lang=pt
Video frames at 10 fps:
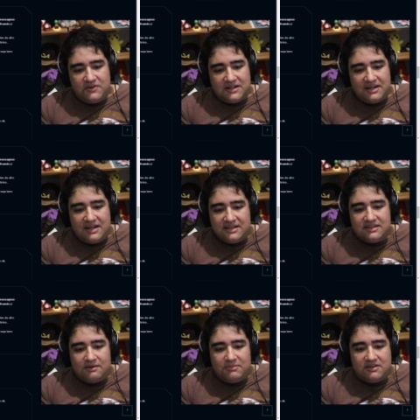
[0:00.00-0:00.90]
ficará
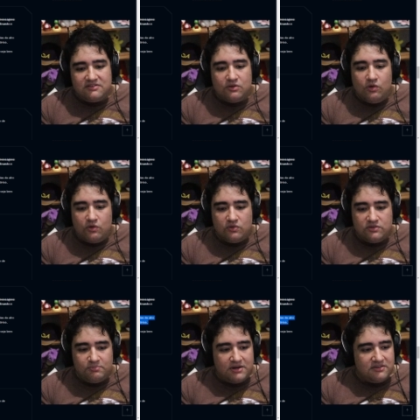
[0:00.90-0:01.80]
ainda mais
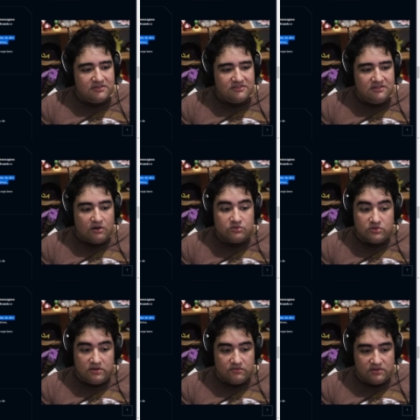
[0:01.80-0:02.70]
rigoroso em partidas de alto
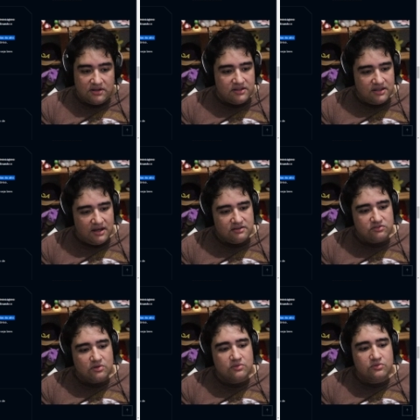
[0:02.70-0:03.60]
nível da ranqueada
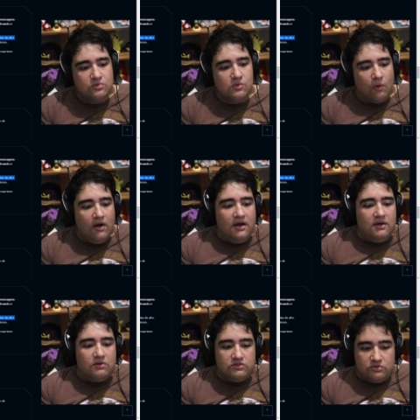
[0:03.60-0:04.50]
solo duo.
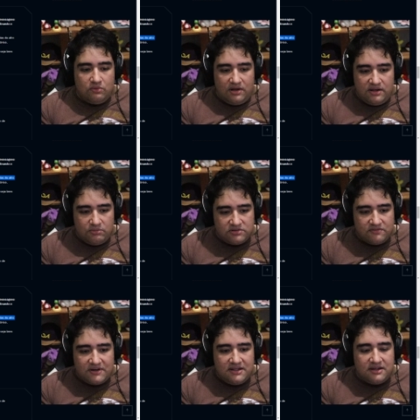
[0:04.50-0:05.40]
Continuaremos
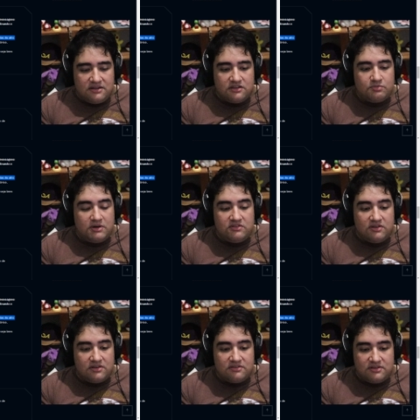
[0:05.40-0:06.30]
avaliando as
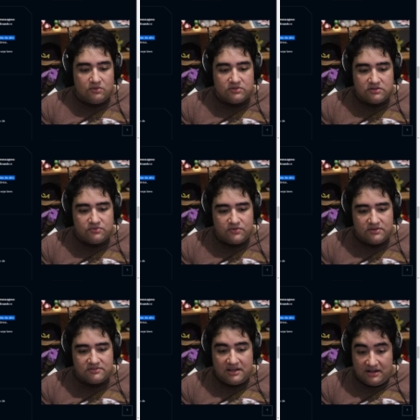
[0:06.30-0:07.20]
partidas em outras
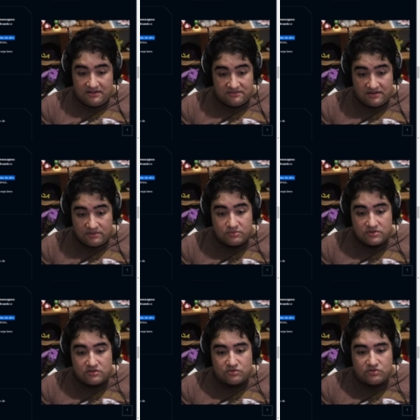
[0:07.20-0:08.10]
filas e
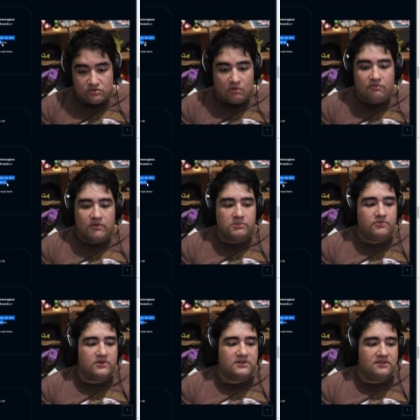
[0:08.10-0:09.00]
realizaremos ajustes conforme
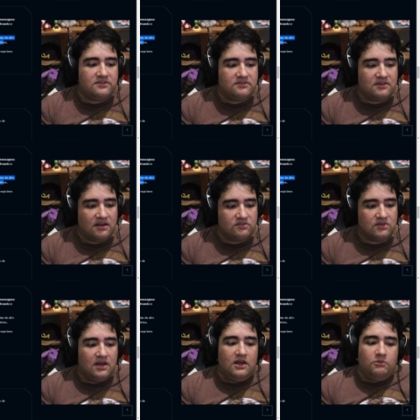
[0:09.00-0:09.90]
forem necessários.